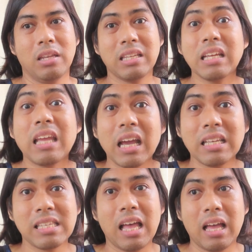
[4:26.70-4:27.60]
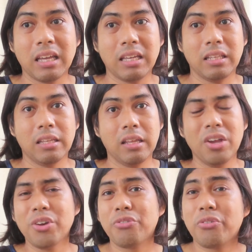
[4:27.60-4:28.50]
nangyari sa akin.
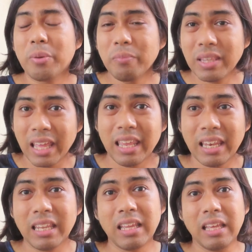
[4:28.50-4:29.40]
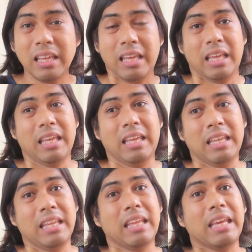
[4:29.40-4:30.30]
From then,
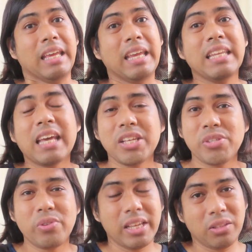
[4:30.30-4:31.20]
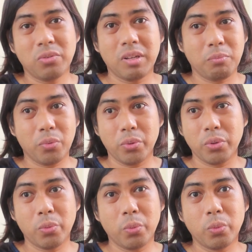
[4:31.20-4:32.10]
in-isolate ko na po
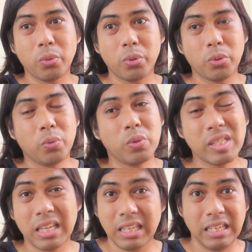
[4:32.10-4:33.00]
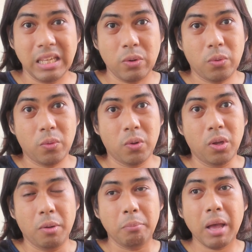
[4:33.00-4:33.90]
yung, yung sarili ko.
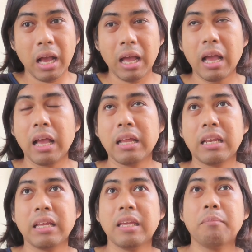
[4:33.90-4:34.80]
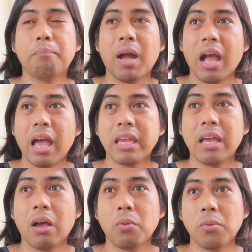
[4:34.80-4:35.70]
Parang naging
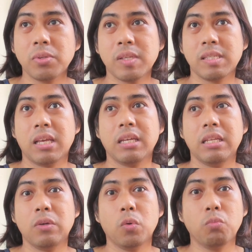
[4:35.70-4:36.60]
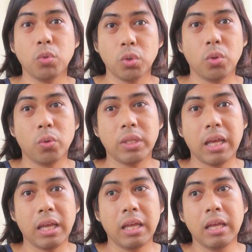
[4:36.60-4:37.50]
paraya ako sa sarili kong mundo
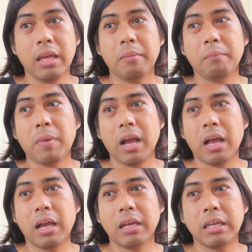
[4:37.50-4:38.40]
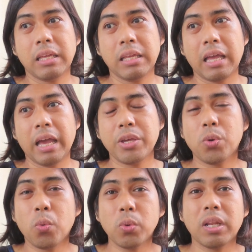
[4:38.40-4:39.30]
na parang
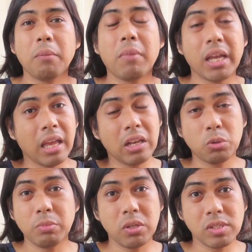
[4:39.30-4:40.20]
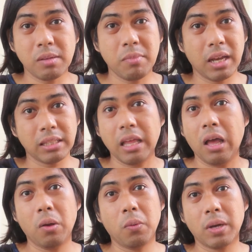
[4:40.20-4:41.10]
ayoko nang makihalubilo sa mga
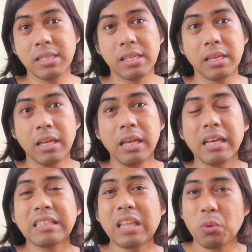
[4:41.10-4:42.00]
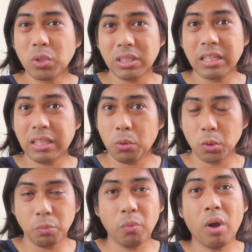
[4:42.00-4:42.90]
tao kasi takot na
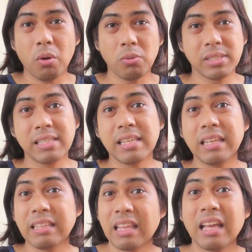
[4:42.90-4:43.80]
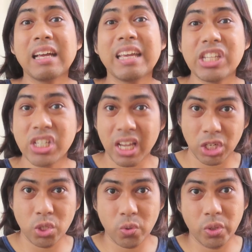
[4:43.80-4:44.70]
takot po ako sa salitang
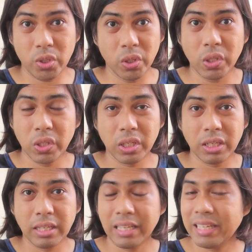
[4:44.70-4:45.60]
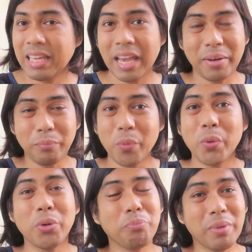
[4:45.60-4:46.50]
rejection. Yaan
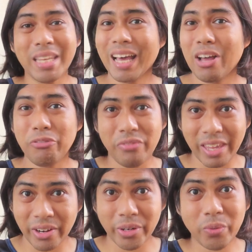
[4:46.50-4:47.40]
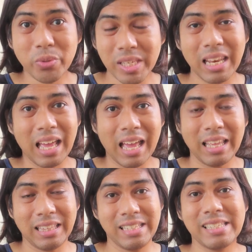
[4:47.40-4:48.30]
po yung pinaka-fear ko sa
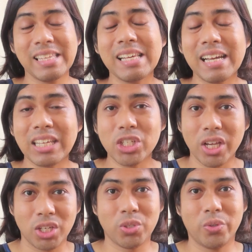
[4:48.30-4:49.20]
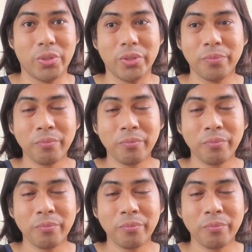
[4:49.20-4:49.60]
lahat is rejection.